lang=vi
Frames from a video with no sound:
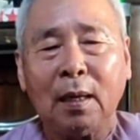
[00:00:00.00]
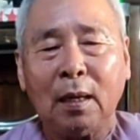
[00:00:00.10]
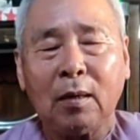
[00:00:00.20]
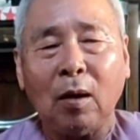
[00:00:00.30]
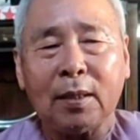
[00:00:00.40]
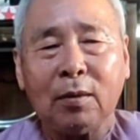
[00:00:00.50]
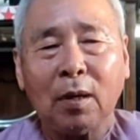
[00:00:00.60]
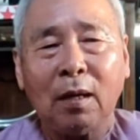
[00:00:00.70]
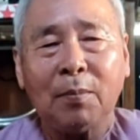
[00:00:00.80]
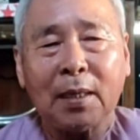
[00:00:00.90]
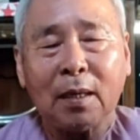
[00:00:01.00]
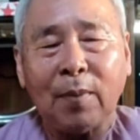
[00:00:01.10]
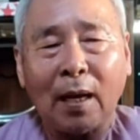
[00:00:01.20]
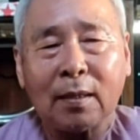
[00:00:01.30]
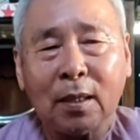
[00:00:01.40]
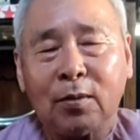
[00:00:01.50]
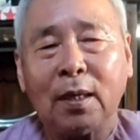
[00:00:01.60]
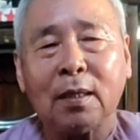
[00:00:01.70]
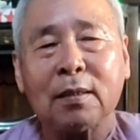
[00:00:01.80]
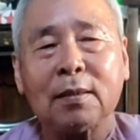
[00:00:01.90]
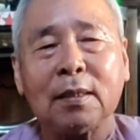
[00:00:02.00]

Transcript: à, còn nếu nói mà đức phật cứu được